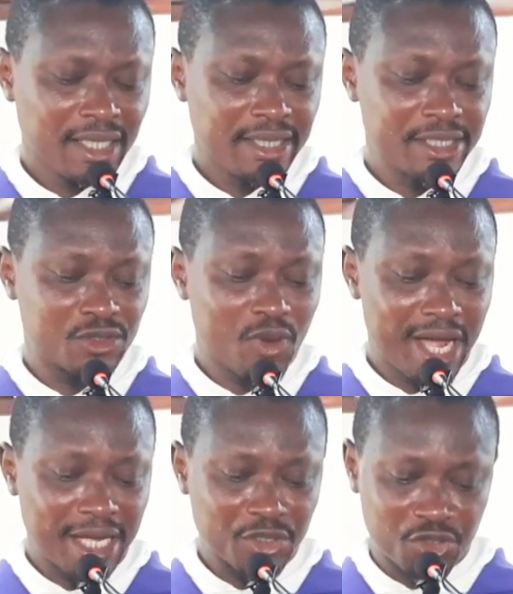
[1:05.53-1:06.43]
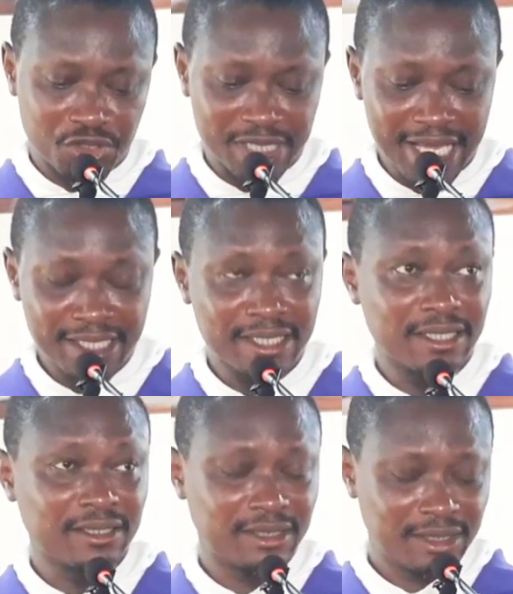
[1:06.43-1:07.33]
L'histoire de Suzanne
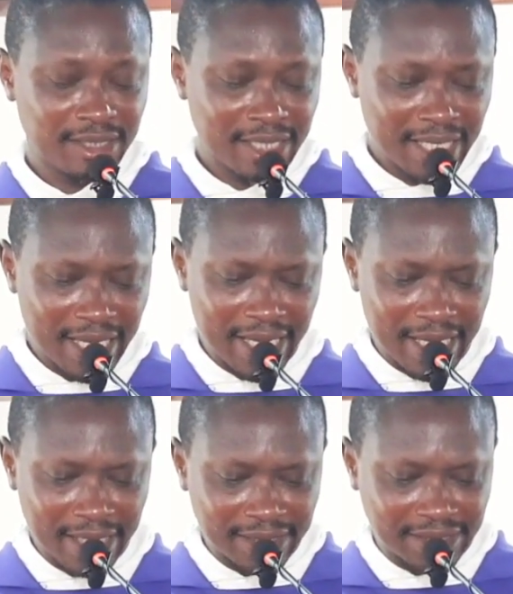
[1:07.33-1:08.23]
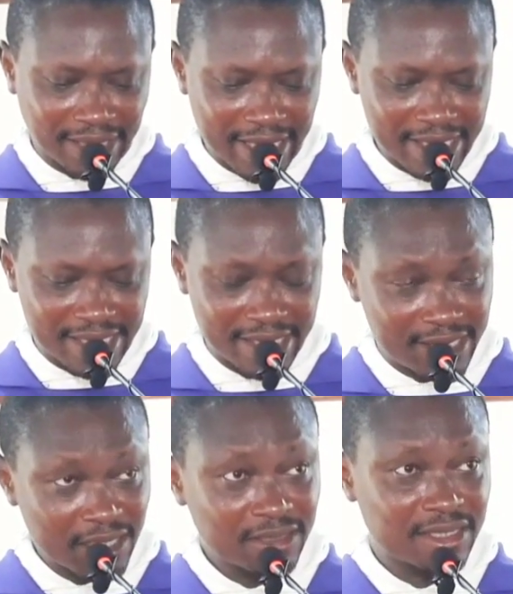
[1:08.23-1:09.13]
est très
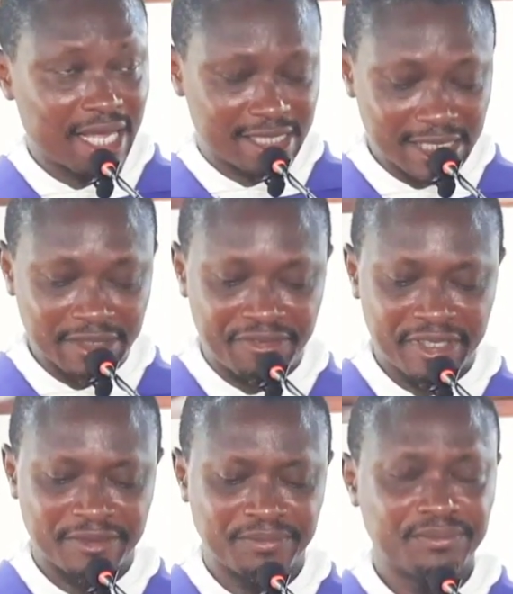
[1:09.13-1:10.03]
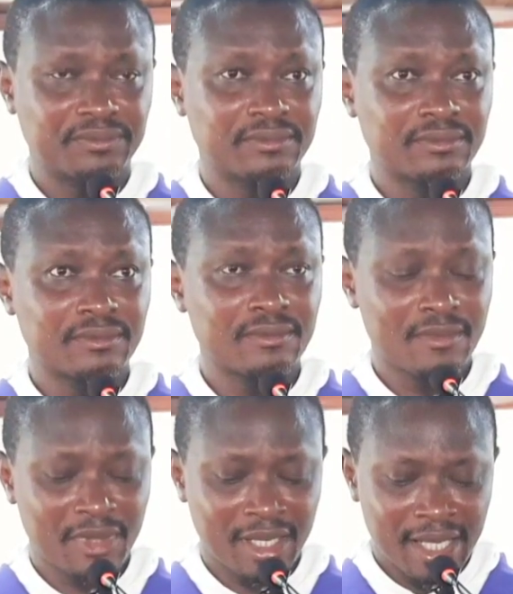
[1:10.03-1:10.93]
saisissante à cet effet.
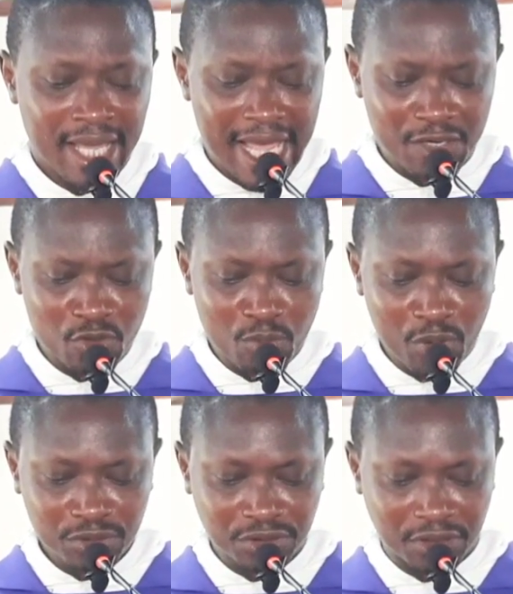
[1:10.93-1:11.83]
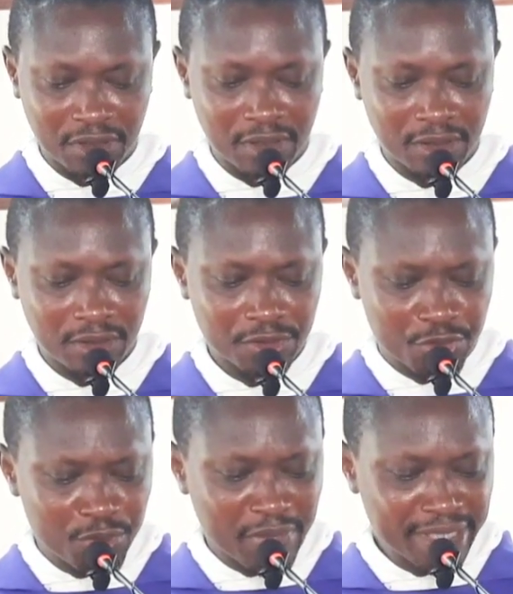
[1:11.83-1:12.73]
Elle nous montre euh,
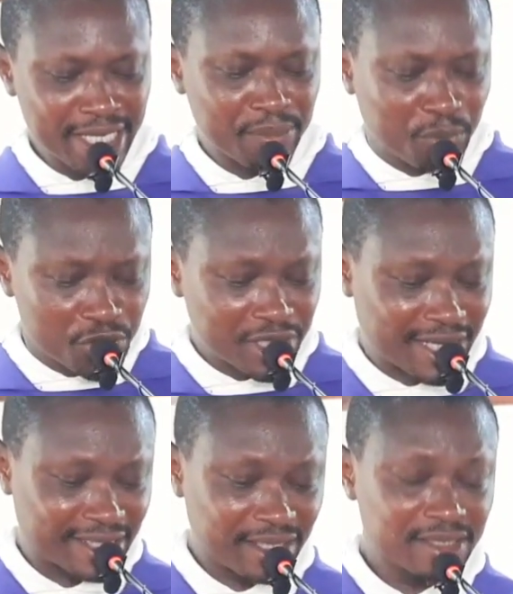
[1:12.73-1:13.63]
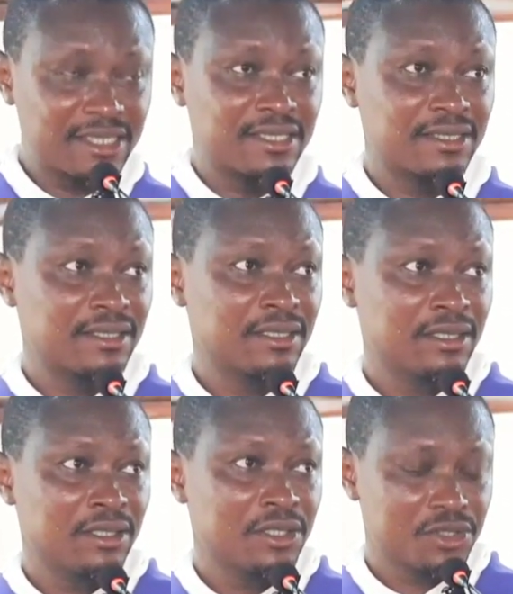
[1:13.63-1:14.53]
d'une manière plus éclatante
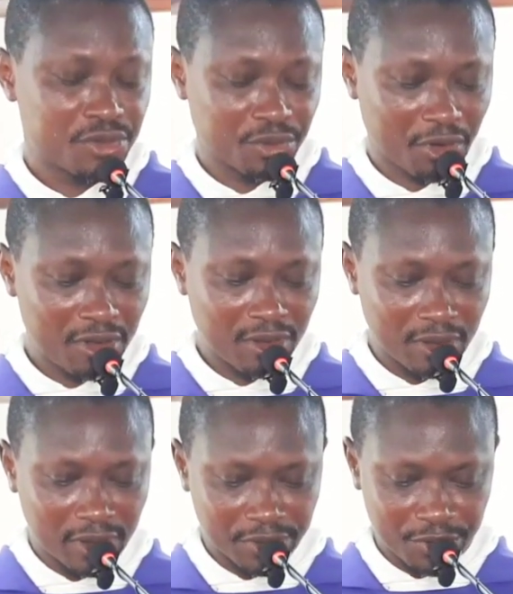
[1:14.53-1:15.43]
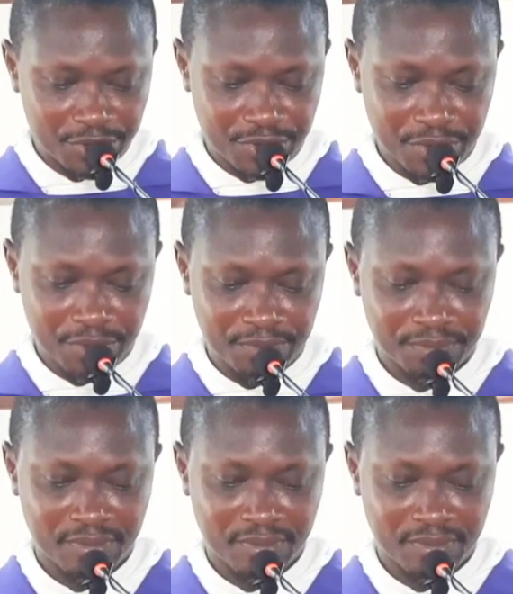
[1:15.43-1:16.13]
ce rôle de Dieu.